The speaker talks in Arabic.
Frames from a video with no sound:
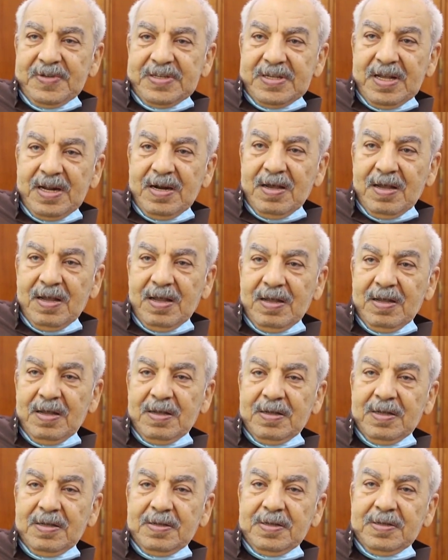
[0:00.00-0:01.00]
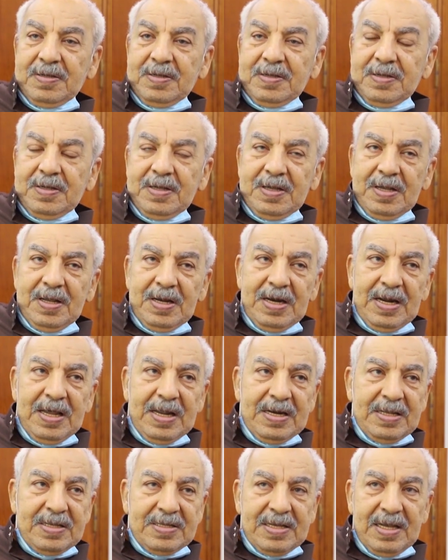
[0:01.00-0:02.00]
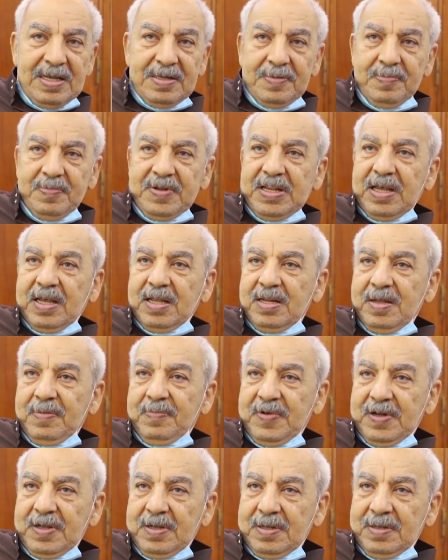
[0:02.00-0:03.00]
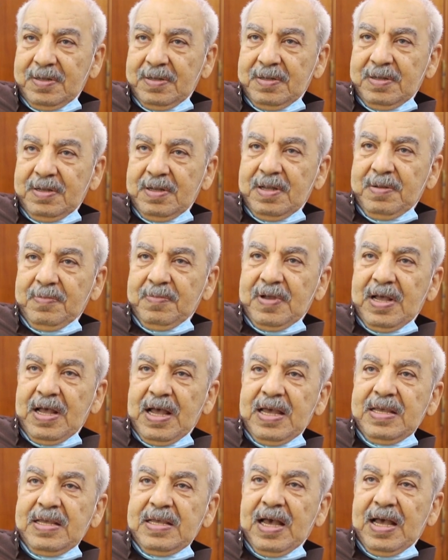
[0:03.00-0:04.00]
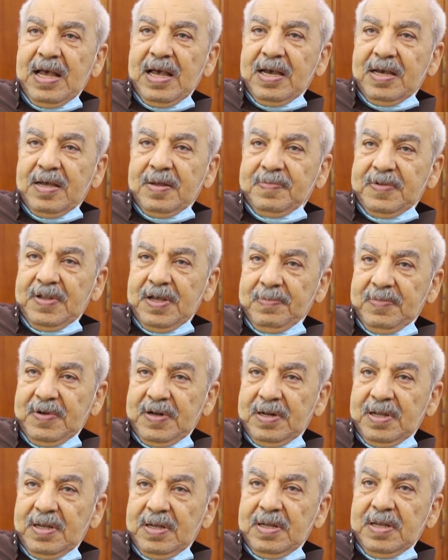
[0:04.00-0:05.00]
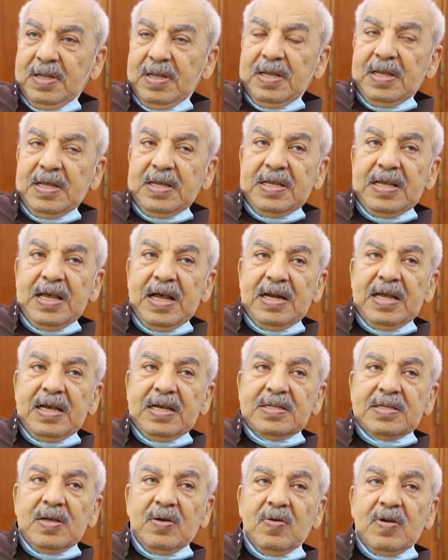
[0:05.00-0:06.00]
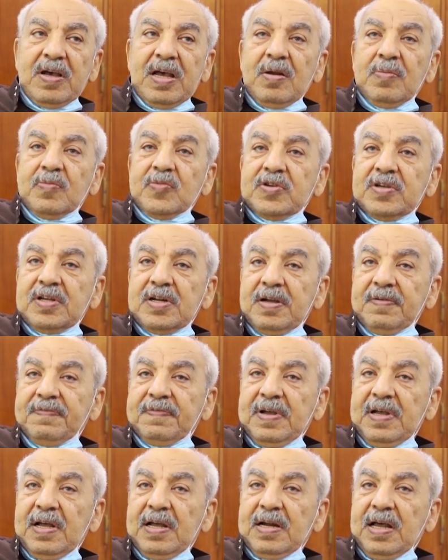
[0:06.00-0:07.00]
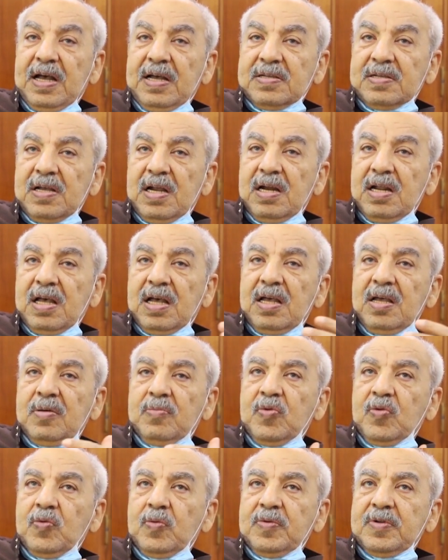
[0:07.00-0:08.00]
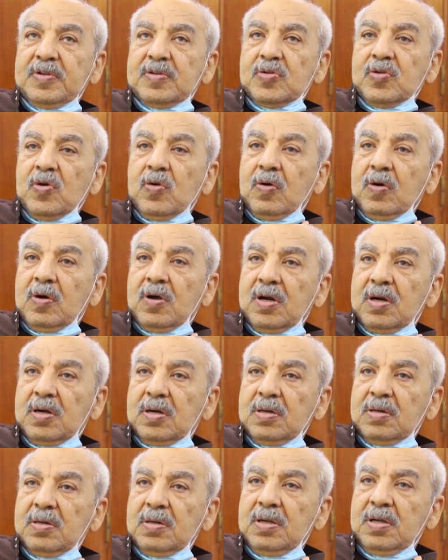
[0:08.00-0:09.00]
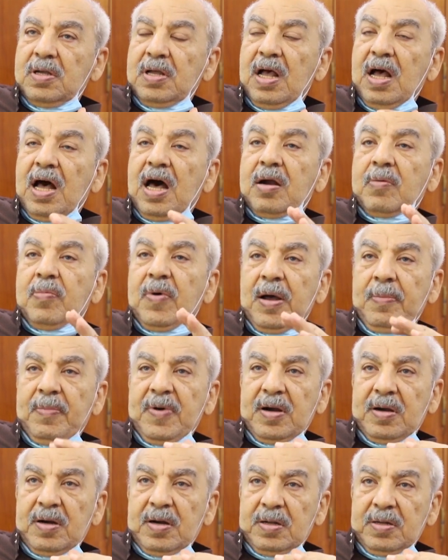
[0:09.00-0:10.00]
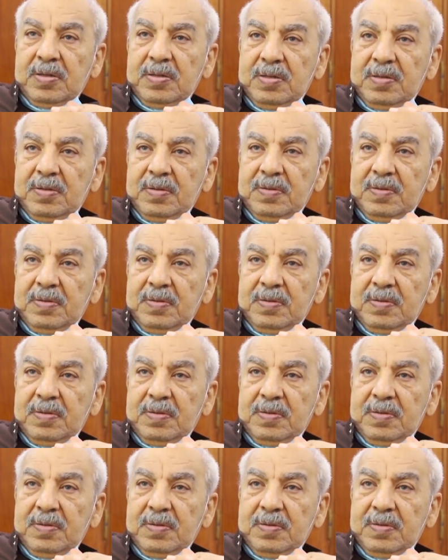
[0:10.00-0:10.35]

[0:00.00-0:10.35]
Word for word: بصراحه الانسات بتخدمنا اي حاجه بتعملها يعني عايز اقول لك المشرفه انا حصل لي غيبوبه سكر اربع مرات